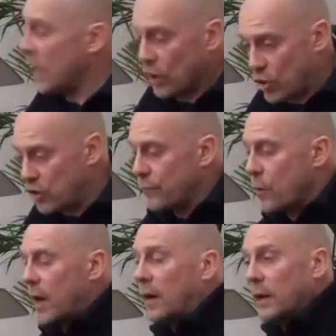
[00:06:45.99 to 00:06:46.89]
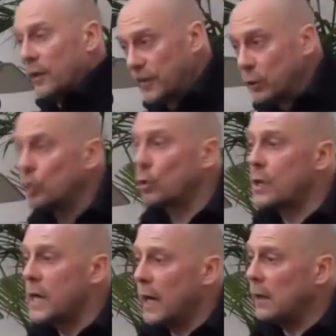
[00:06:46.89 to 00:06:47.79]
Quand je vois ces deux
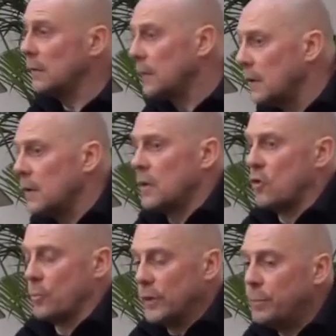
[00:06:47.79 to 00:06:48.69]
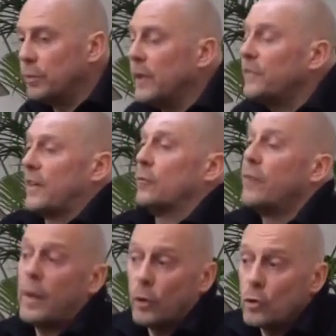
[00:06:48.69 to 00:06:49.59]
trucs-là, je me dis putain ça vaut
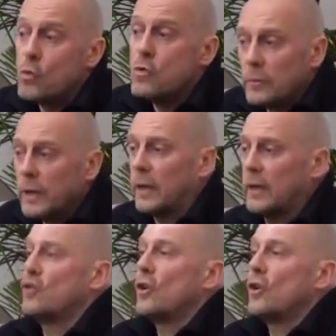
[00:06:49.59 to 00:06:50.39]
vraiment le coup voilà et je le